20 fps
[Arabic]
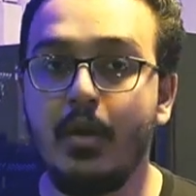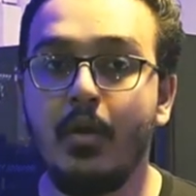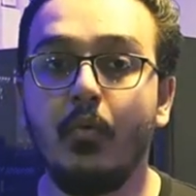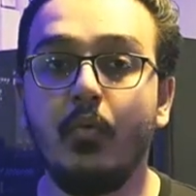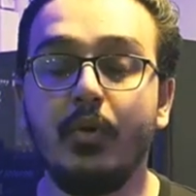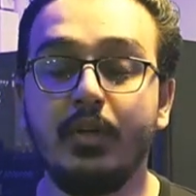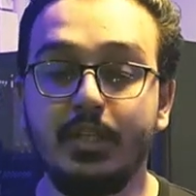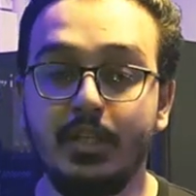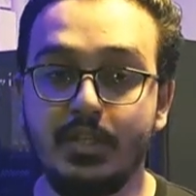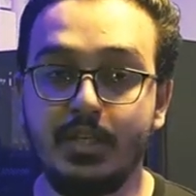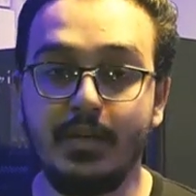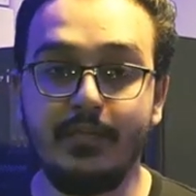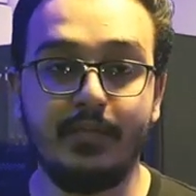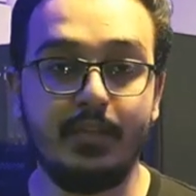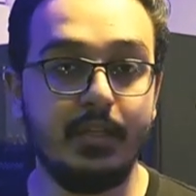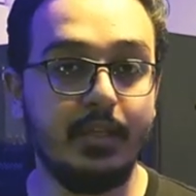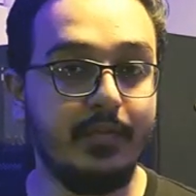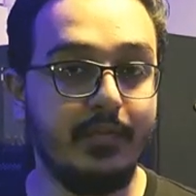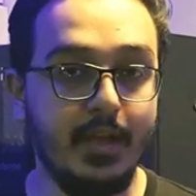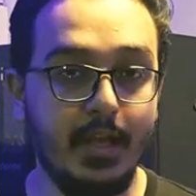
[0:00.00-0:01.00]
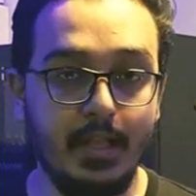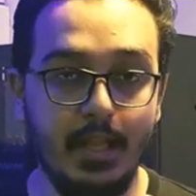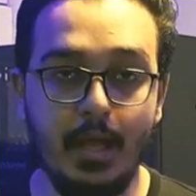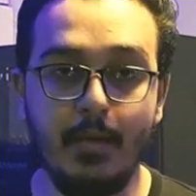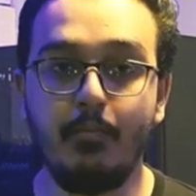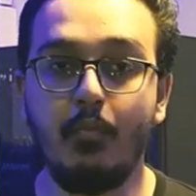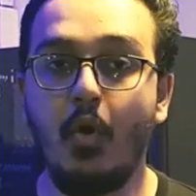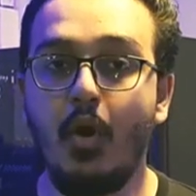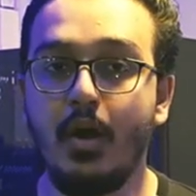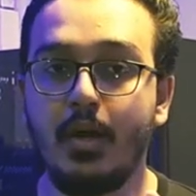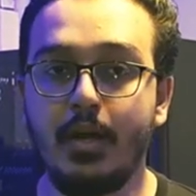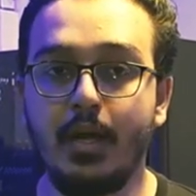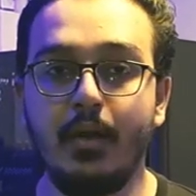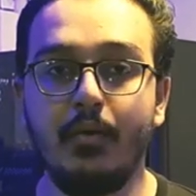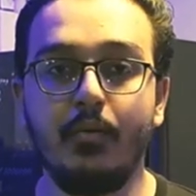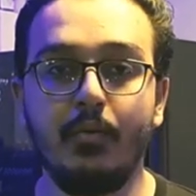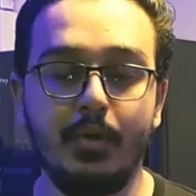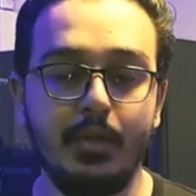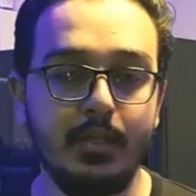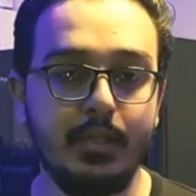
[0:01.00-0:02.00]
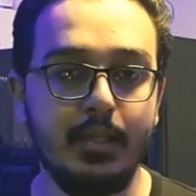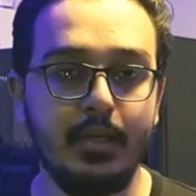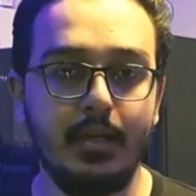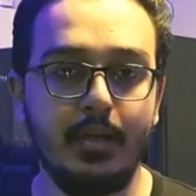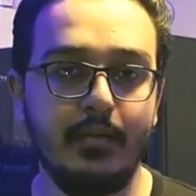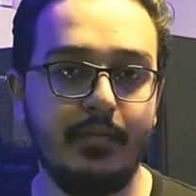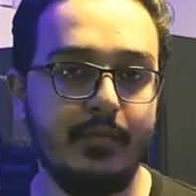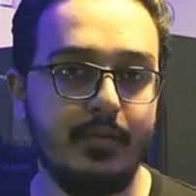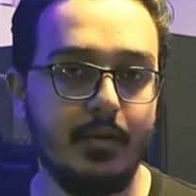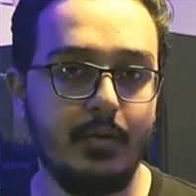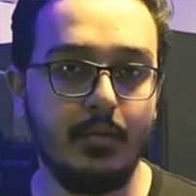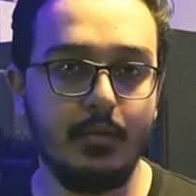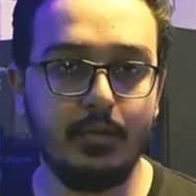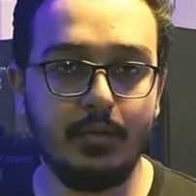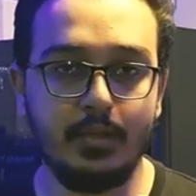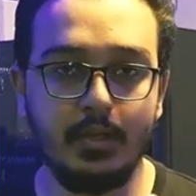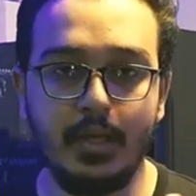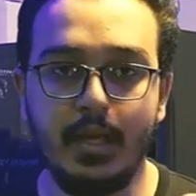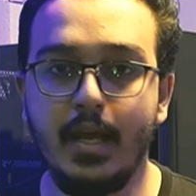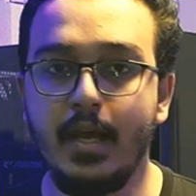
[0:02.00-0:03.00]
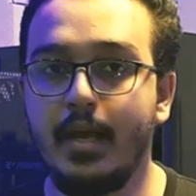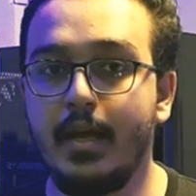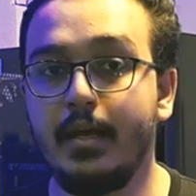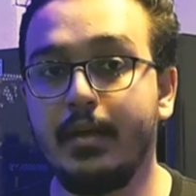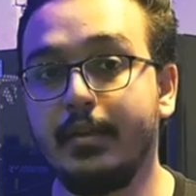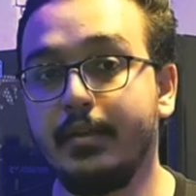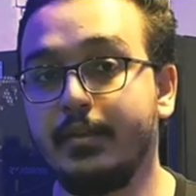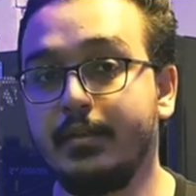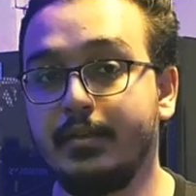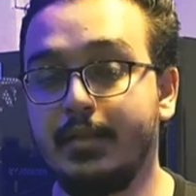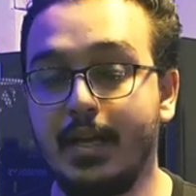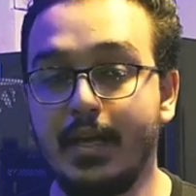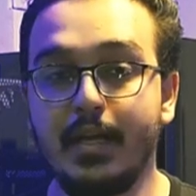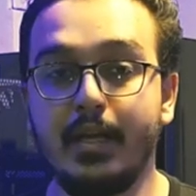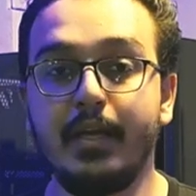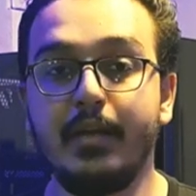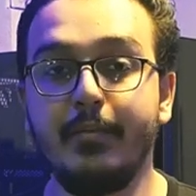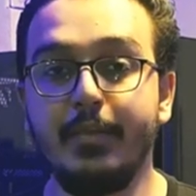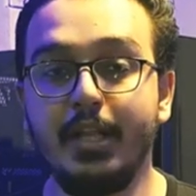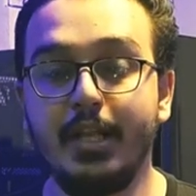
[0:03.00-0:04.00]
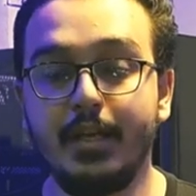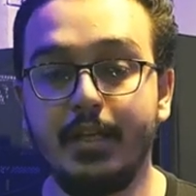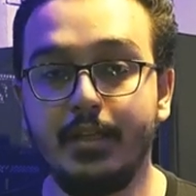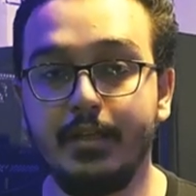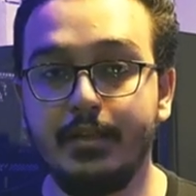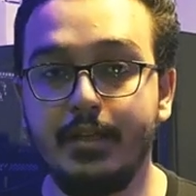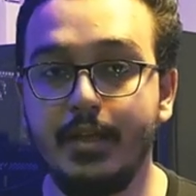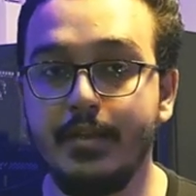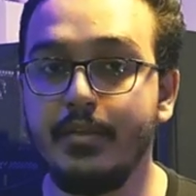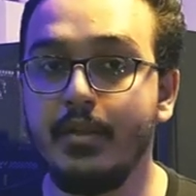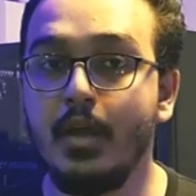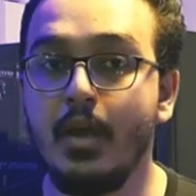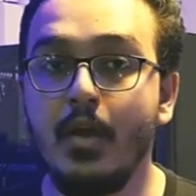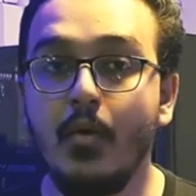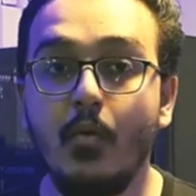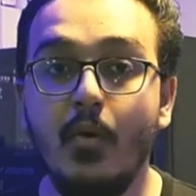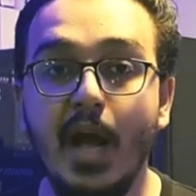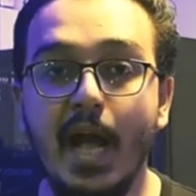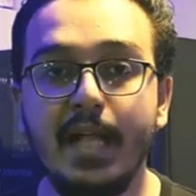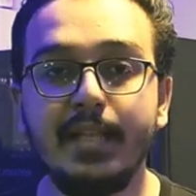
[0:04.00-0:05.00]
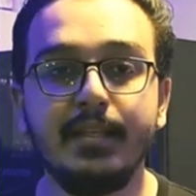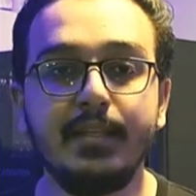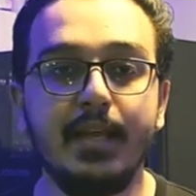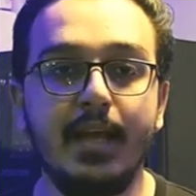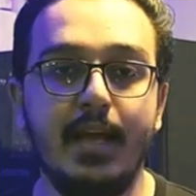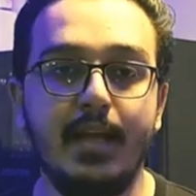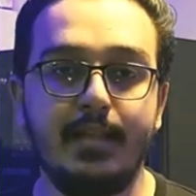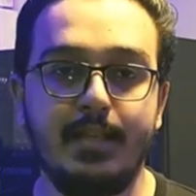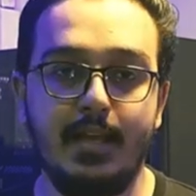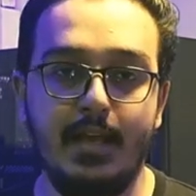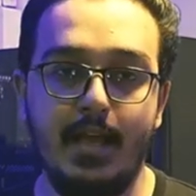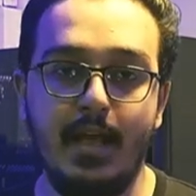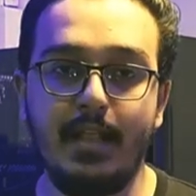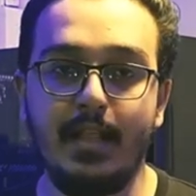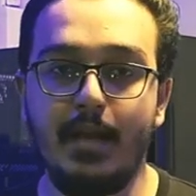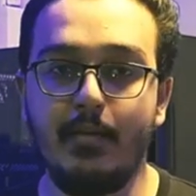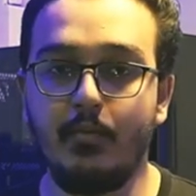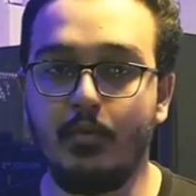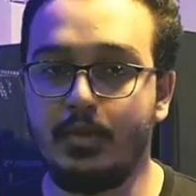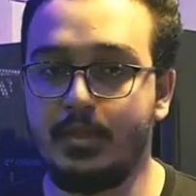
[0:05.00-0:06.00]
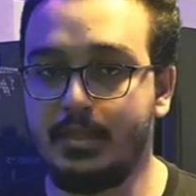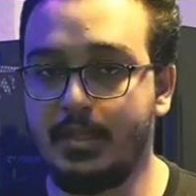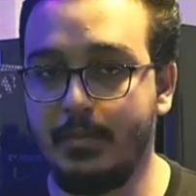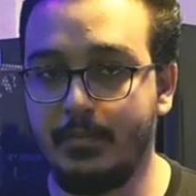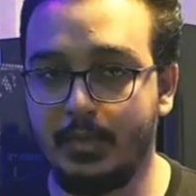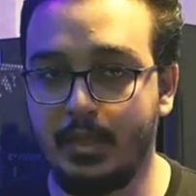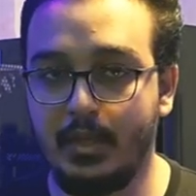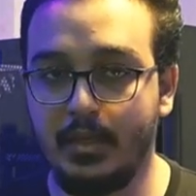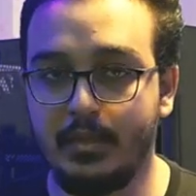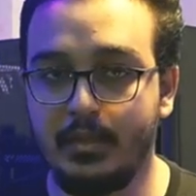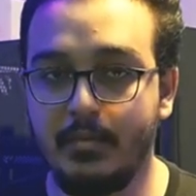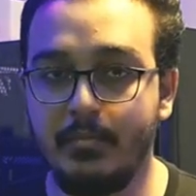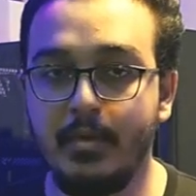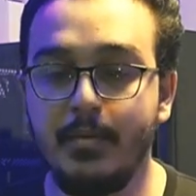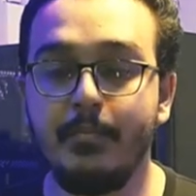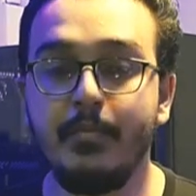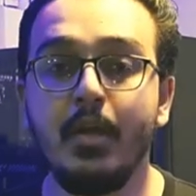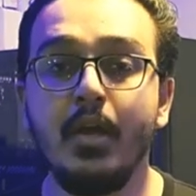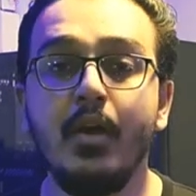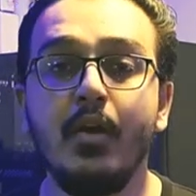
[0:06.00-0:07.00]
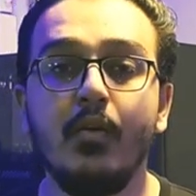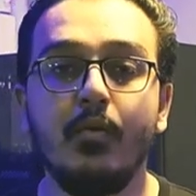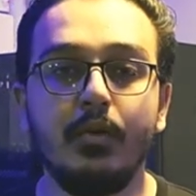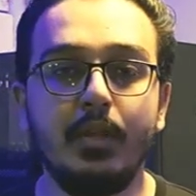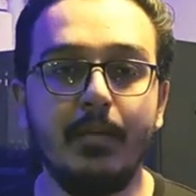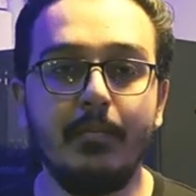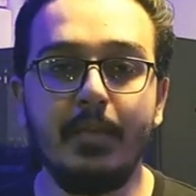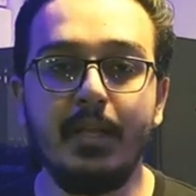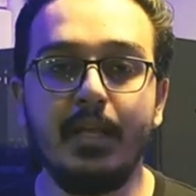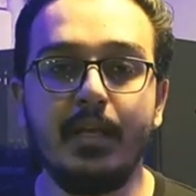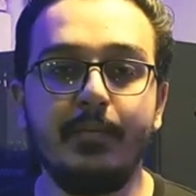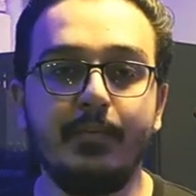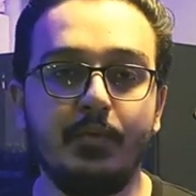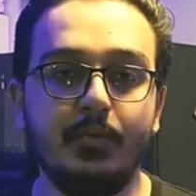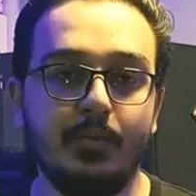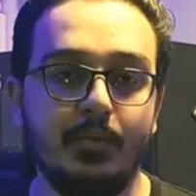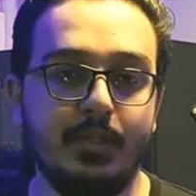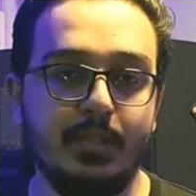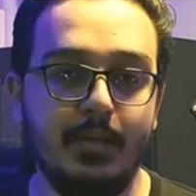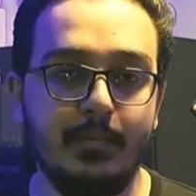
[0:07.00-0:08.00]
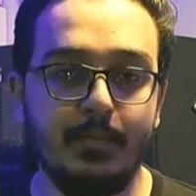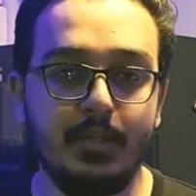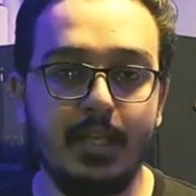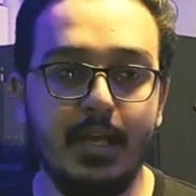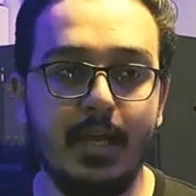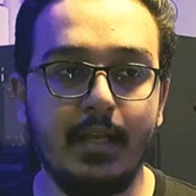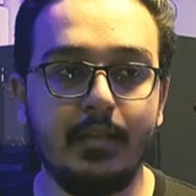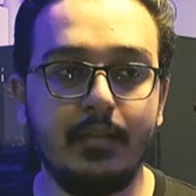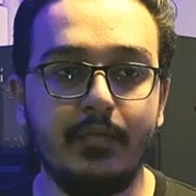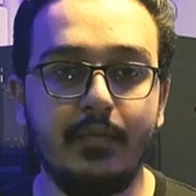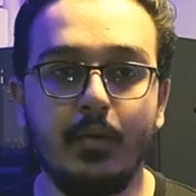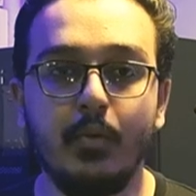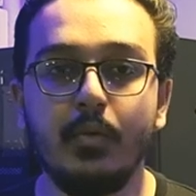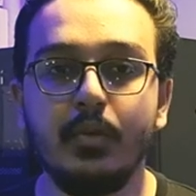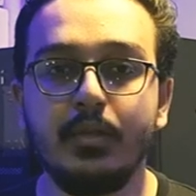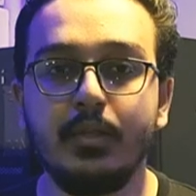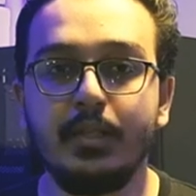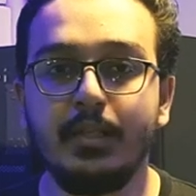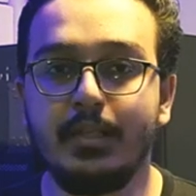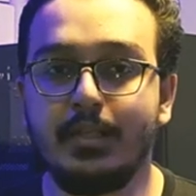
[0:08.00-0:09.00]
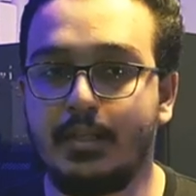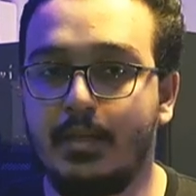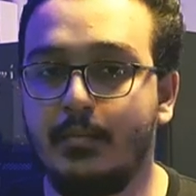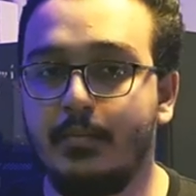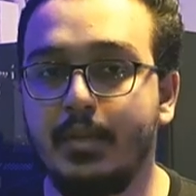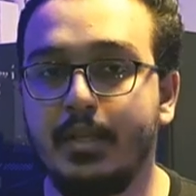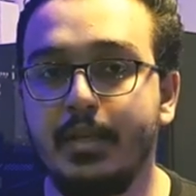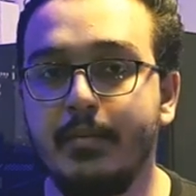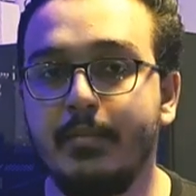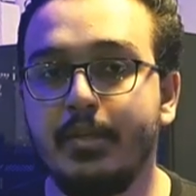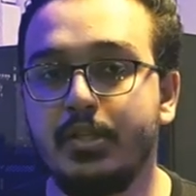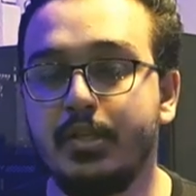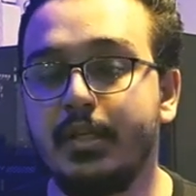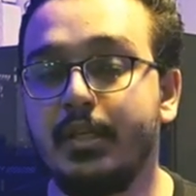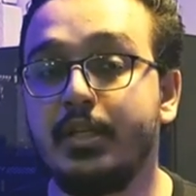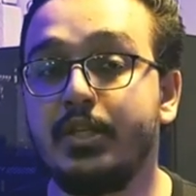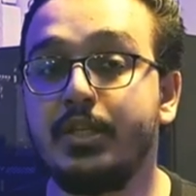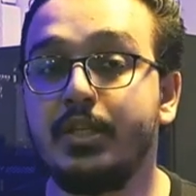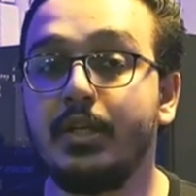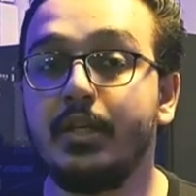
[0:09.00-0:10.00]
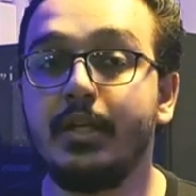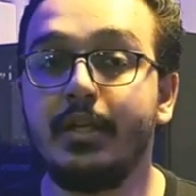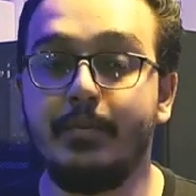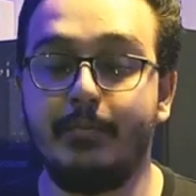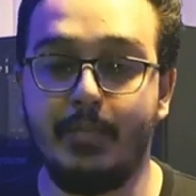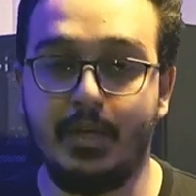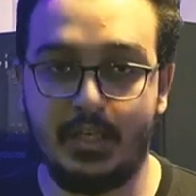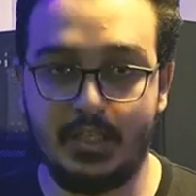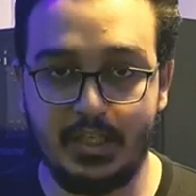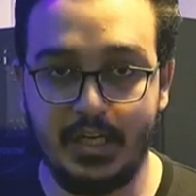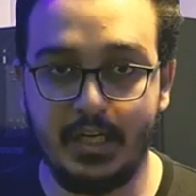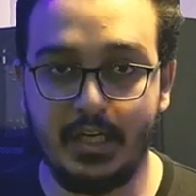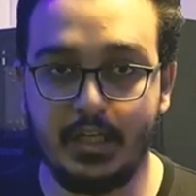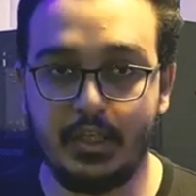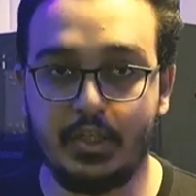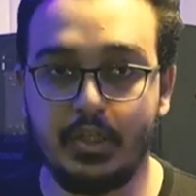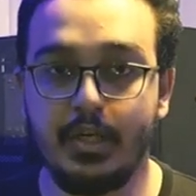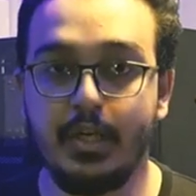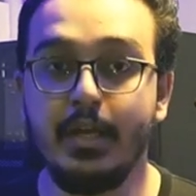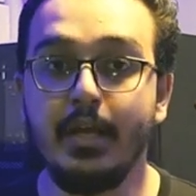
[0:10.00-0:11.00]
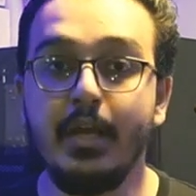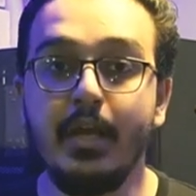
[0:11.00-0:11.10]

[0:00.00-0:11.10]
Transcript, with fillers: واكتشفت ان في العاب محاكاه وكده فقلت يا دي حاجه جميله جدا وقعدت انا العب واستمتع تمام ولما لعبت واستمتعت فقلت طب ليه ما شاركش ما شاركش